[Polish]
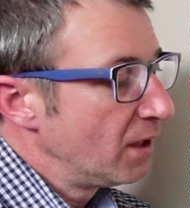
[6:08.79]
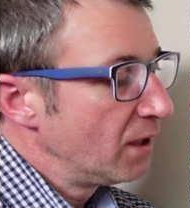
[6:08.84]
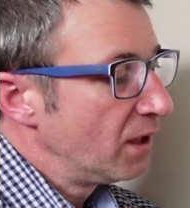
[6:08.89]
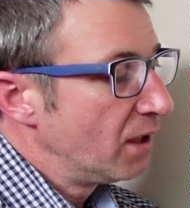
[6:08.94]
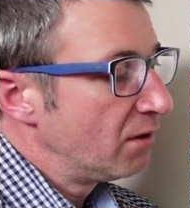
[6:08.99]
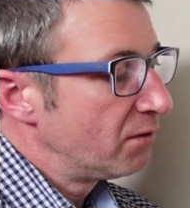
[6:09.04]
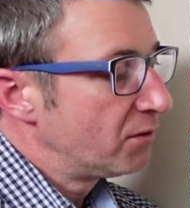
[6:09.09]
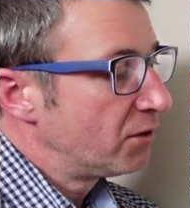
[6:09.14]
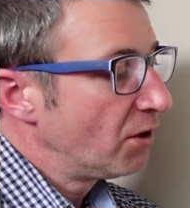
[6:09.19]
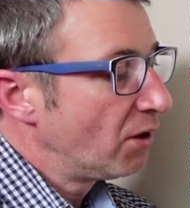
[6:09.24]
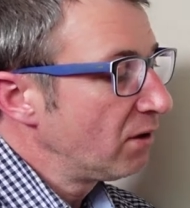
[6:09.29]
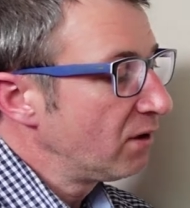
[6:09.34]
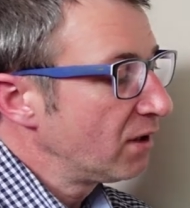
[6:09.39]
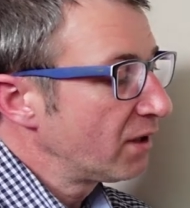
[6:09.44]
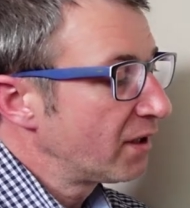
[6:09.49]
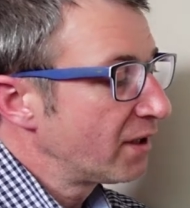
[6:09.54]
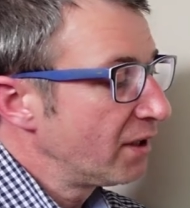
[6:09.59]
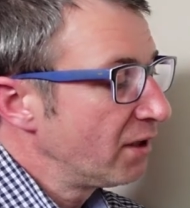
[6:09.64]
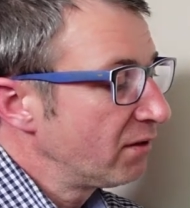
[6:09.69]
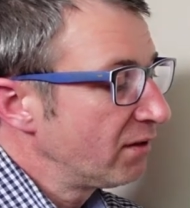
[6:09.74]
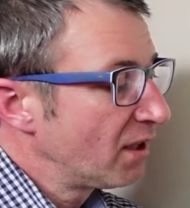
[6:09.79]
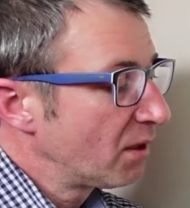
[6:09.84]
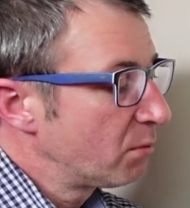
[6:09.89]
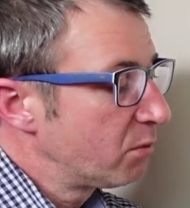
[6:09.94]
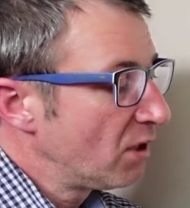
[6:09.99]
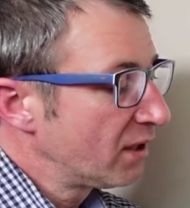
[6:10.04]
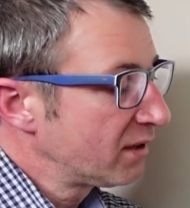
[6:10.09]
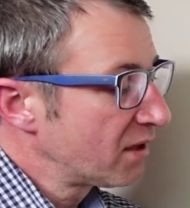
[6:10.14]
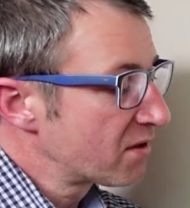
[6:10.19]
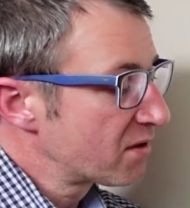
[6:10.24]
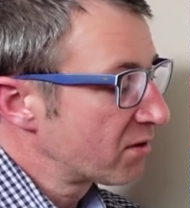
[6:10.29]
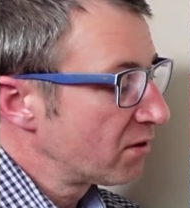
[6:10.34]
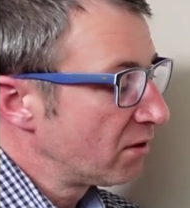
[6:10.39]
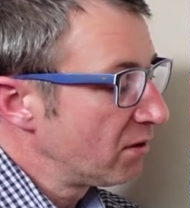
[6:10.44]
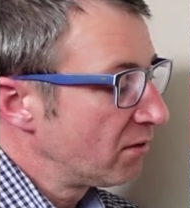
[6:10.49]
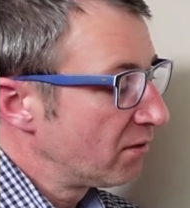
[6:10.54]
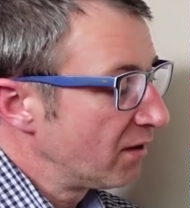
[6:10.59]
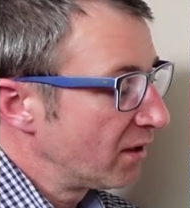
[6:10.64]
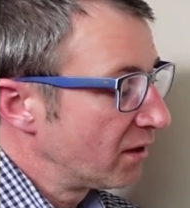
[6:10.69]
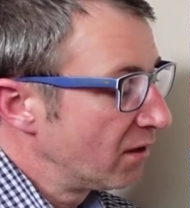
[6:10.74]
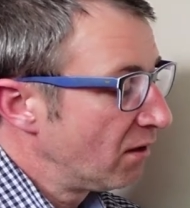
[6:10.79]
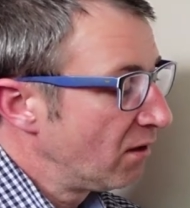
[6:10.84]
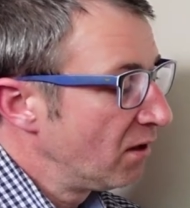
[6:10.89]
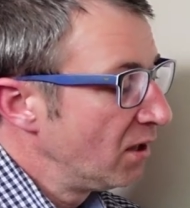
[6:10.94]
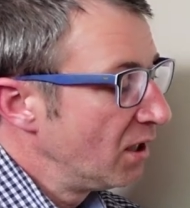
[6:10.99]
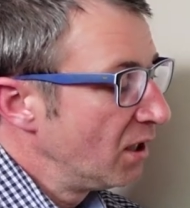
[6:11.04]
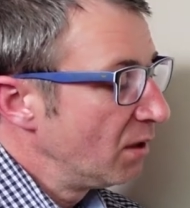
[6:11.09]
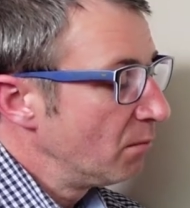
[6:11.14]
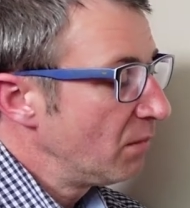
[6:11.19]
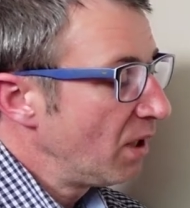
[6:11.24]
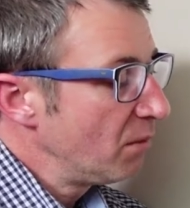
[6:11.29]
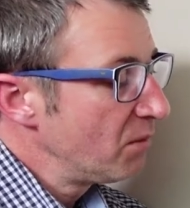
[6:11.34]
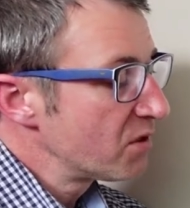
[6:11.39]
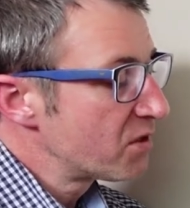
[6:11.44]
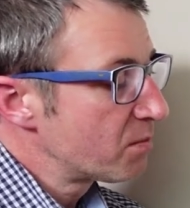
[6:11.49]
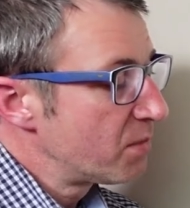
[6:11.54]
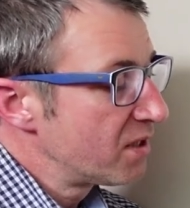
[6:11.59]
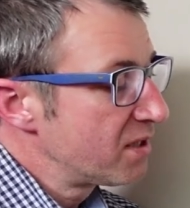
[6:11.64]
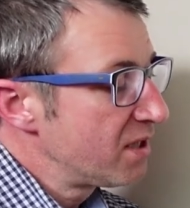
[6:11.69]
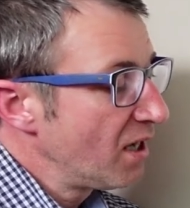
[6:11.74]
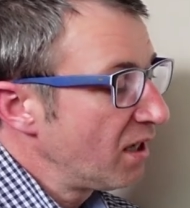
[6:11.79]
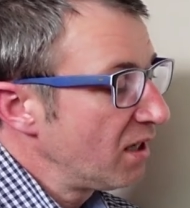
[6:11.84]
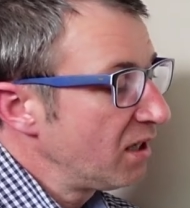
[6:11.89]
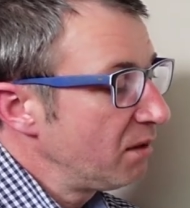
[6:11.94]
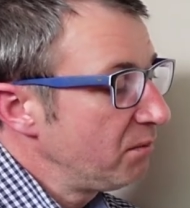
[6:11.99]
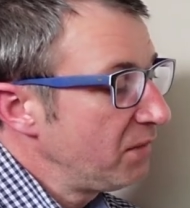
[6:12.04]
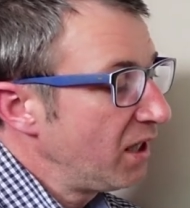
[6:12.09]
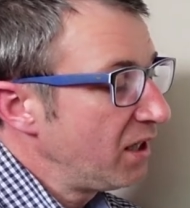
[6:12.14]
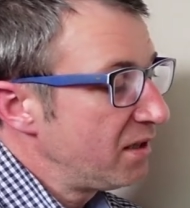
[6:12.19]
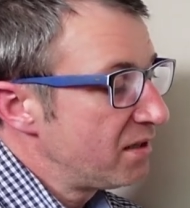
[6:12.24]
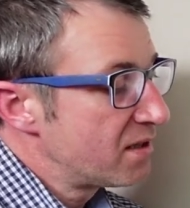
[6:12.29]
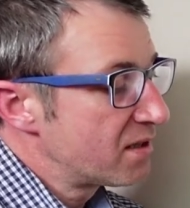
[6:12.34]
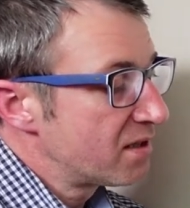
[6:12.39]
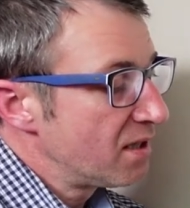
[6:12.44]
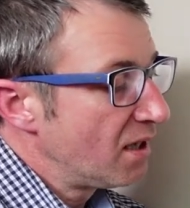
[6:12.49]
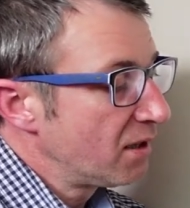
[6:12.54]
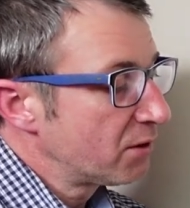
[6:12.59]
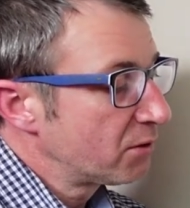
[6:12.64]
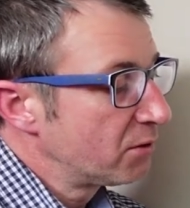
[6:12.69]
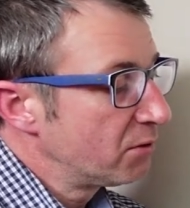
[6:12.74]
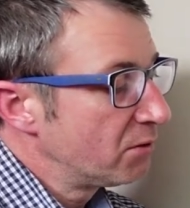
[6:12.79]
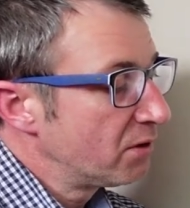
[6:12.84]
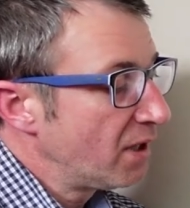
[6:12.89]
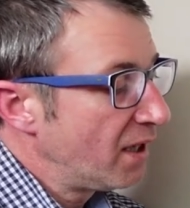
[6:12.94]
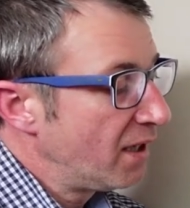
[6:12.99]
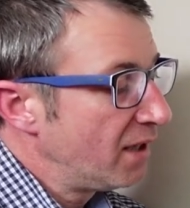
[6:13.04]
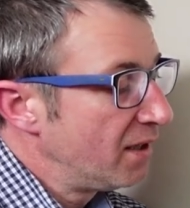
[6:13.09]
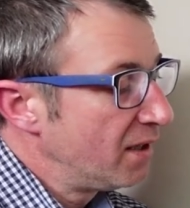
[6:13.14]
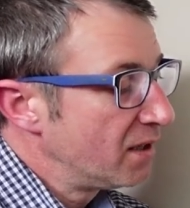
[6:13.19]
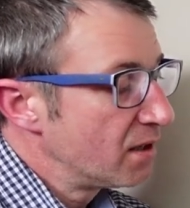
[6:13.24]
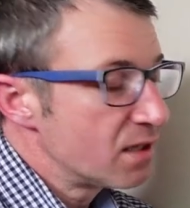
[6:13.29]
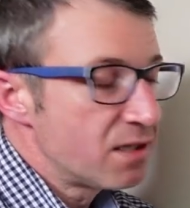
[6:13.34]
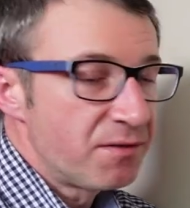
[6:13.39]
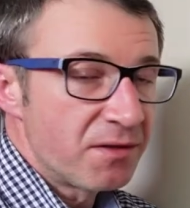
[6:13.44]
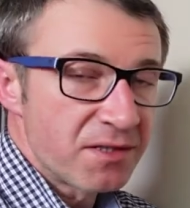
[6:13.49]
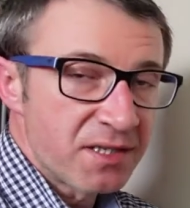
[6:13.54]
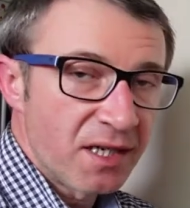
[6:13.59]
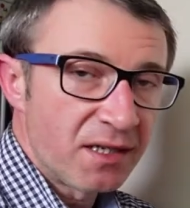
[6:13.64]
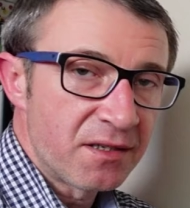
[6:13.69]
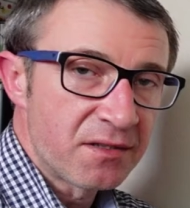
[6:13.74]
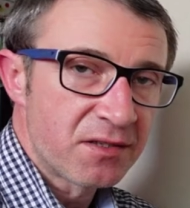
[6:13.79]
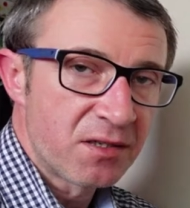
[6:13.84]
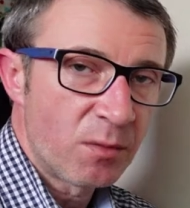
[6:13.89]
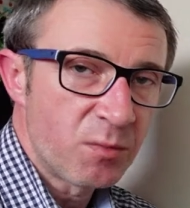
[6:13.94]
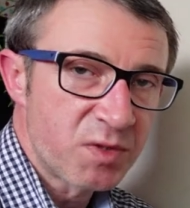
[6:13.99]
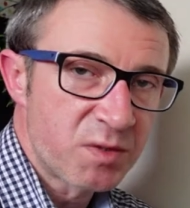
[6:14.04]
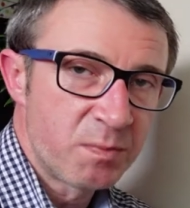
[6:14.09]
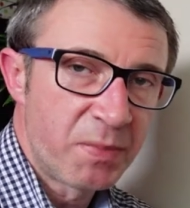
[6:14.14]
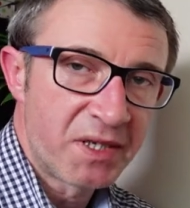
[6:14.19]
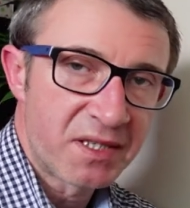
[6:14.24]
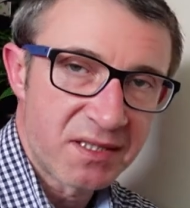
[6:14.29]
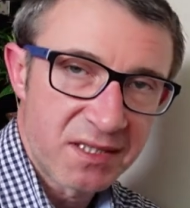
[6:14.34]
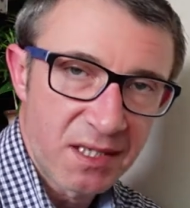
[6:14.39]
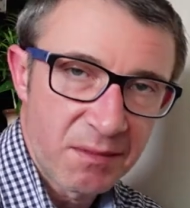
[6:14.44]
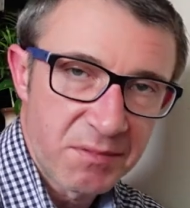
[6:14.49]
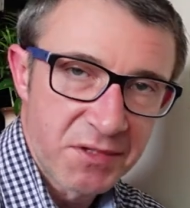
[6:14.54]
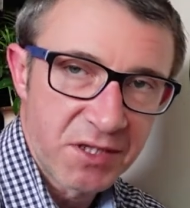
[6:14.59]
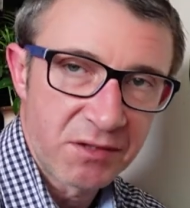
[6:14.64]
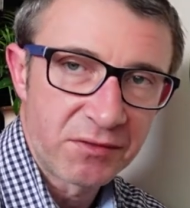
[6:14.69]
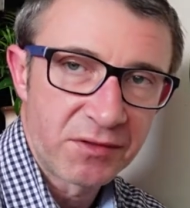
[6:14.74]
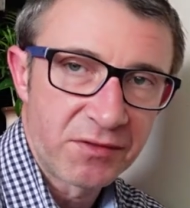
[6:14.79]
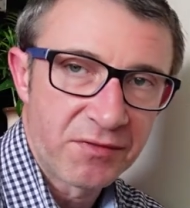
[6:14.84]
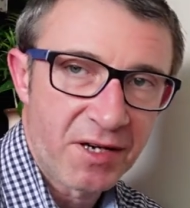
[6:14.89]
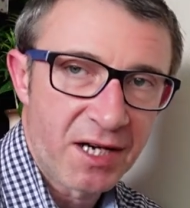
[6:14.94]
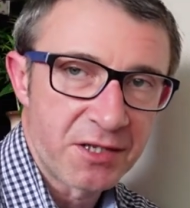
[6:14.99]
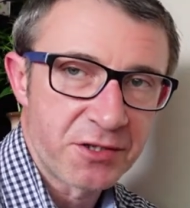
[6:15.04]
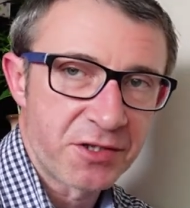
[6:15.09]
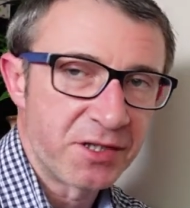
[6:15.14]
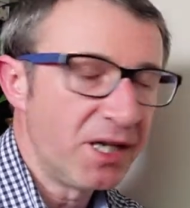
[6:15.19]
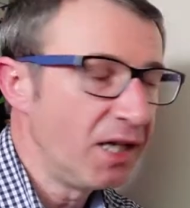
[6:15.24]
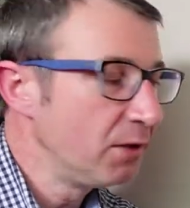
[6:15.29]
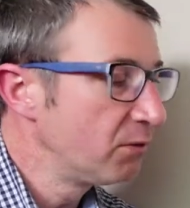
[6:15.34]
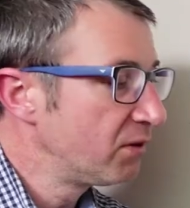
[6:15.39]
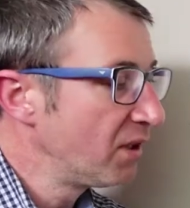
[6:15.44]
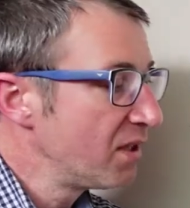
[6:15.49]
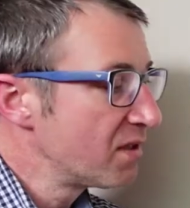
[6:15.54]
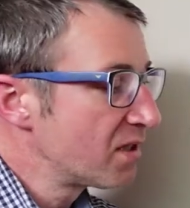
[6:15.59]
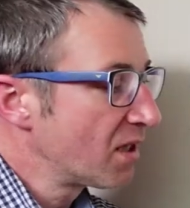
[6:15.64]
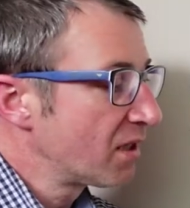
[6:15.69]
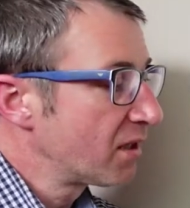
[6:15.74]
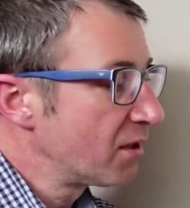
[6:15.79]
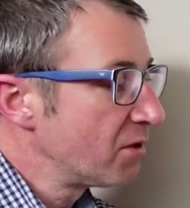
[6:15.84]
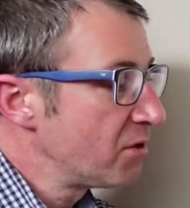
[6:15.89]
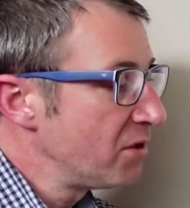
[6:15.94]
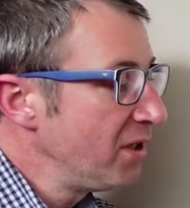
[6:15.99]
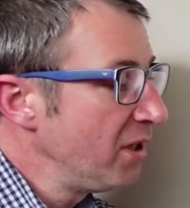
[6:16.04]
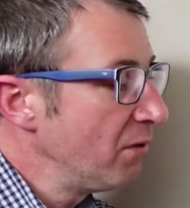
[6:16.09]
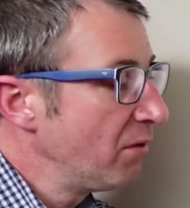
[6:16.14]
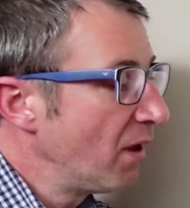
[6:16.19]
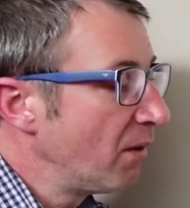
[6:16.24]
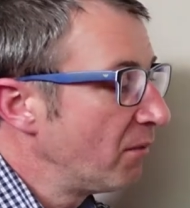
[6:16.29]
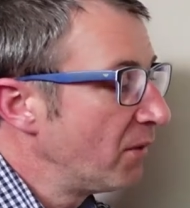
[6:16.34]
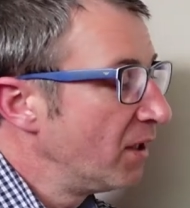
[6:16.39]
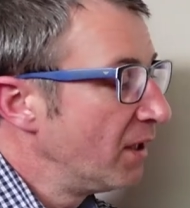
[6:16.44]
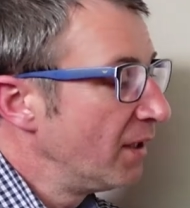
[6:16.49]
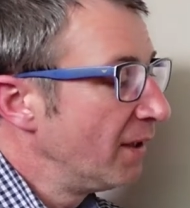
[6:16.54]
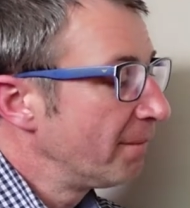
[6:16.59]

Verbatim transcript: w dolnych rejonach płata skroniowego mamy specjalne miejsca, które związane są z percepcją twarzy. Ja je tutaj zakreśliłem.